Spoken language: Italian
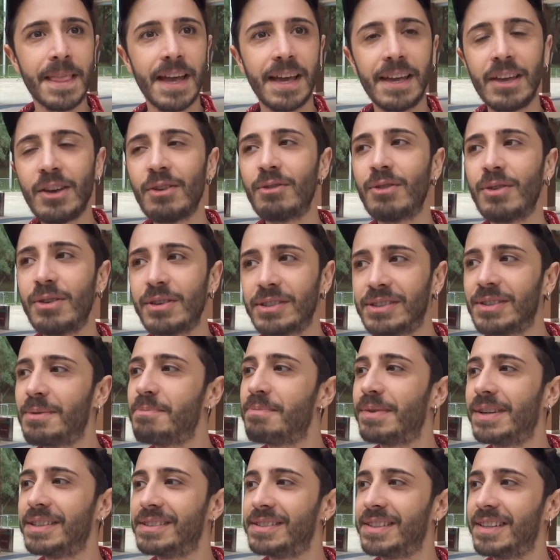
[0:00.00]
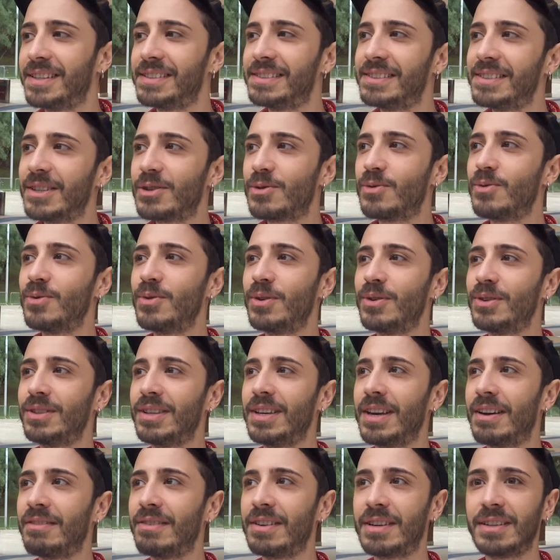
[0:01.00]
E io voglio sempre essere sicuro
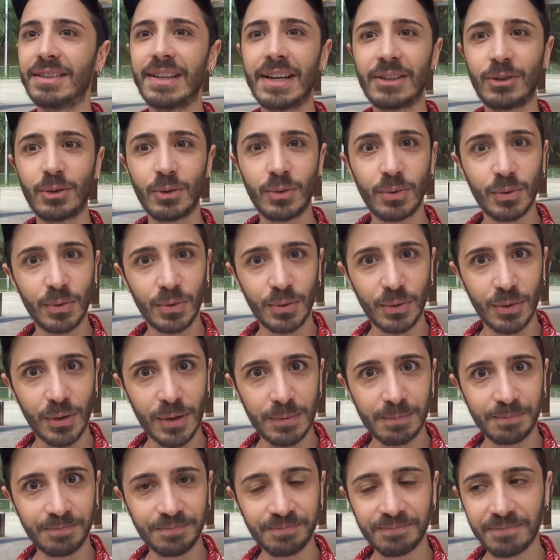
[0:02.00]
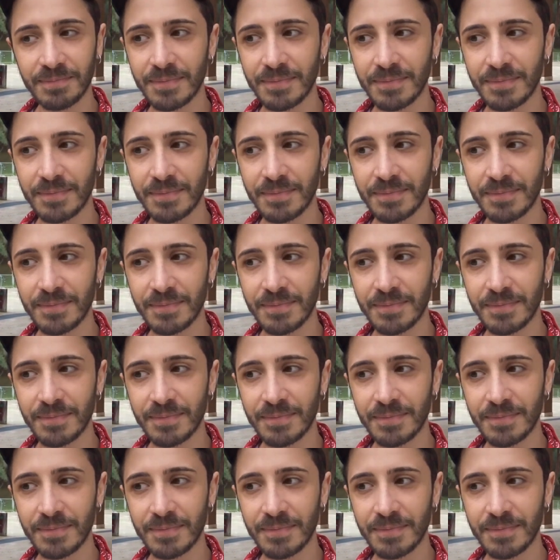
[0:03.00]
di aver dato tutto.